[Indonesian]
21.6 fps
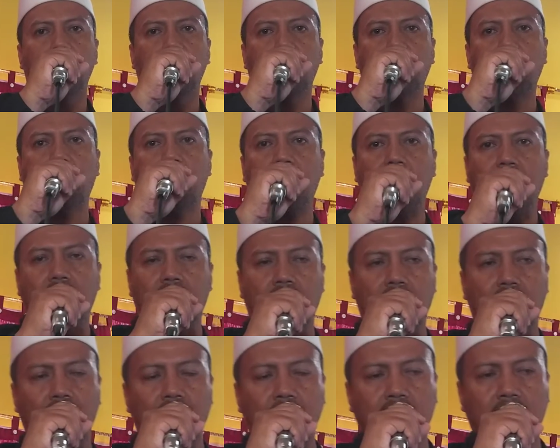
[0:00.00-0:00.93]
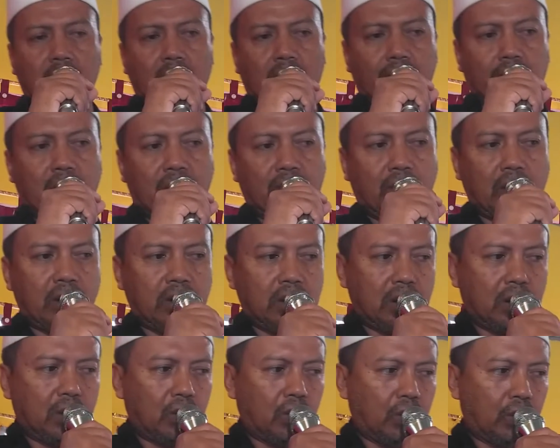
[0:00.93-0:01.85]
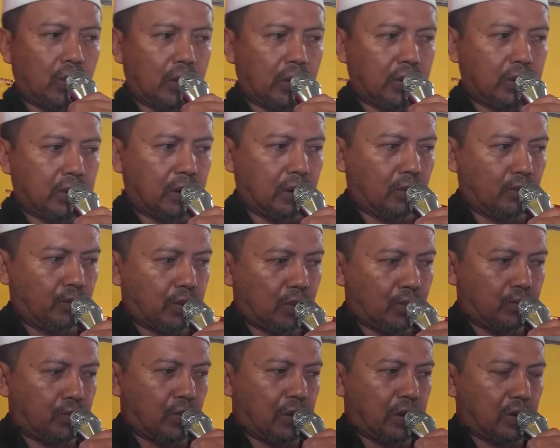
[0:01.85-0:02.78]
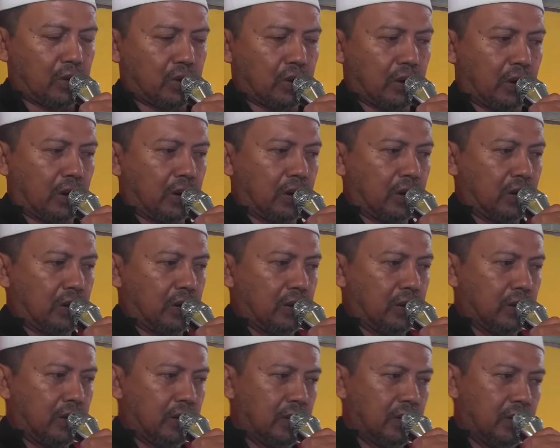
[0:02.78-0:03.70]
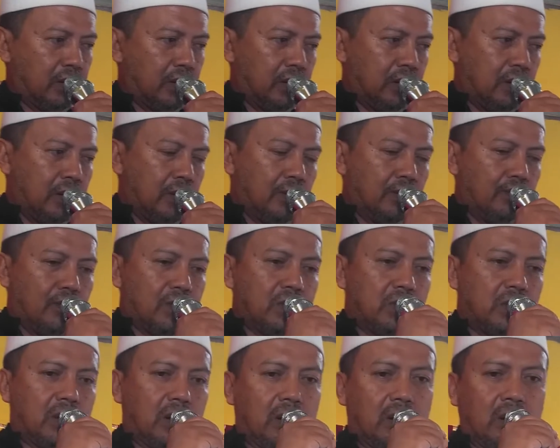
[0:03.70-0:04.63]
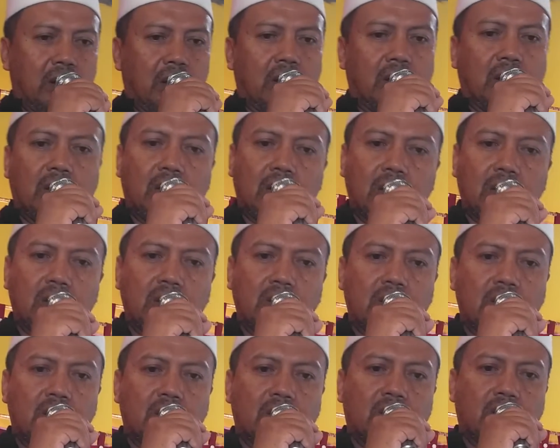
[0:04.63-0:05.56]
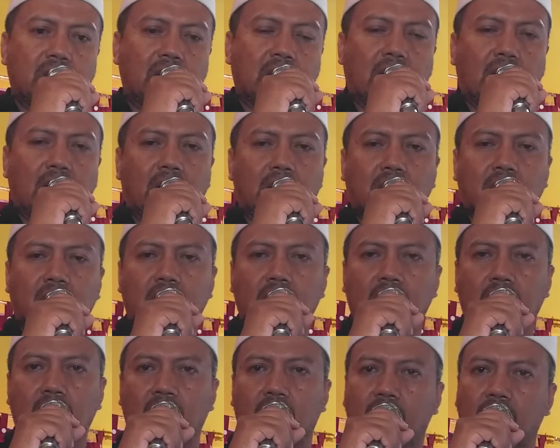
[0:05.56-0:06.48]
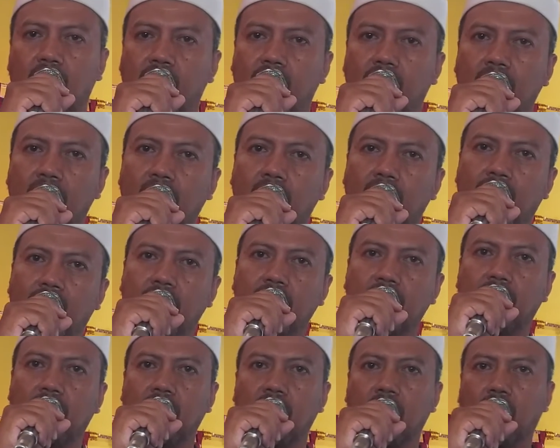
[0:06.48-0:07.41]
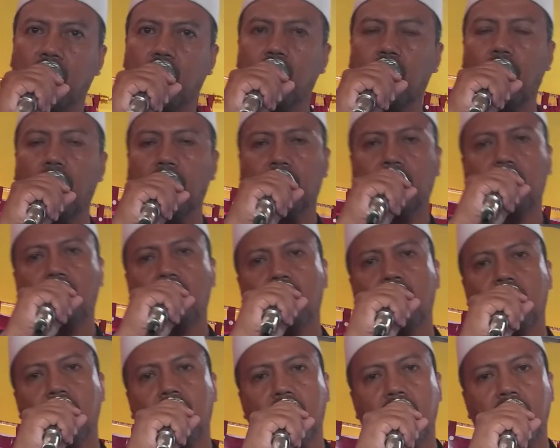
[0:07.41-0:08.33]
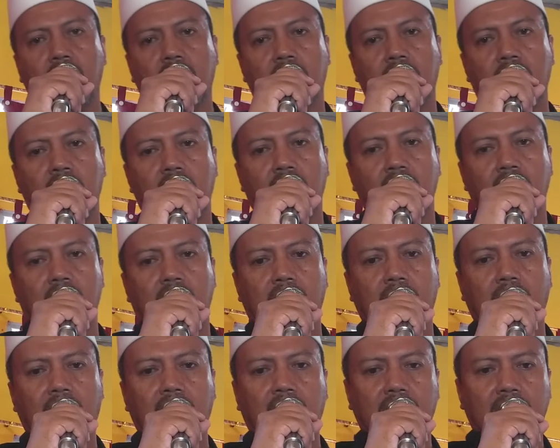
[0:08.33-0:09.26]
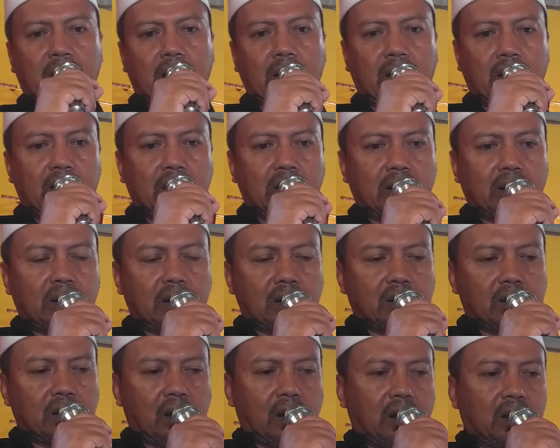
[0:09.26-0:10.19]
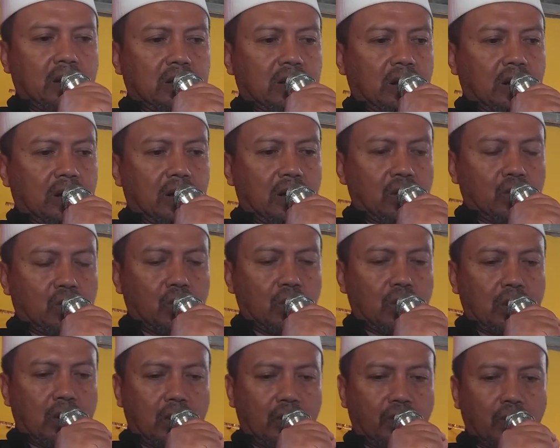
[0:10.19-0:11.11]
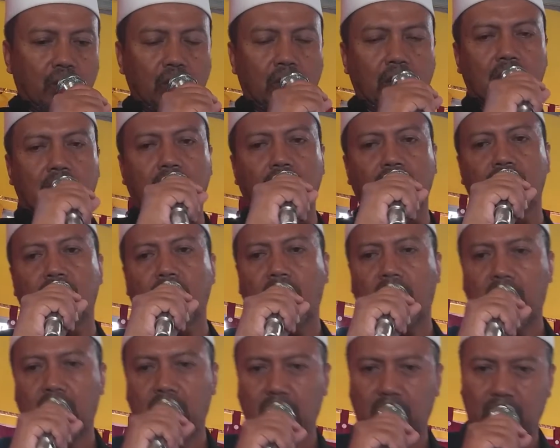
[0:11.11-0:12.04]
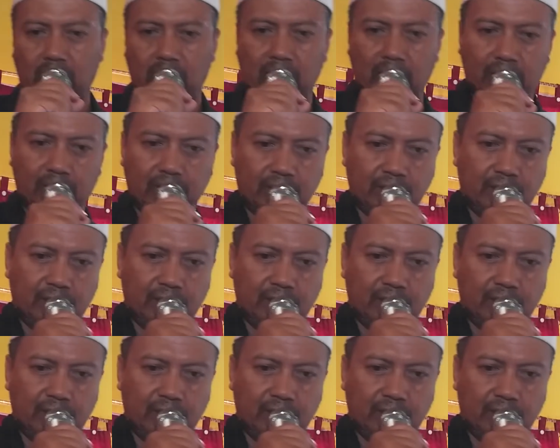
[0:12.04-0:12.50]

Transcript: Maka betapa banyak orang yang berpuasa menjadi sehat, menjadi kuat karena kesehatannya sudah pulih kembali.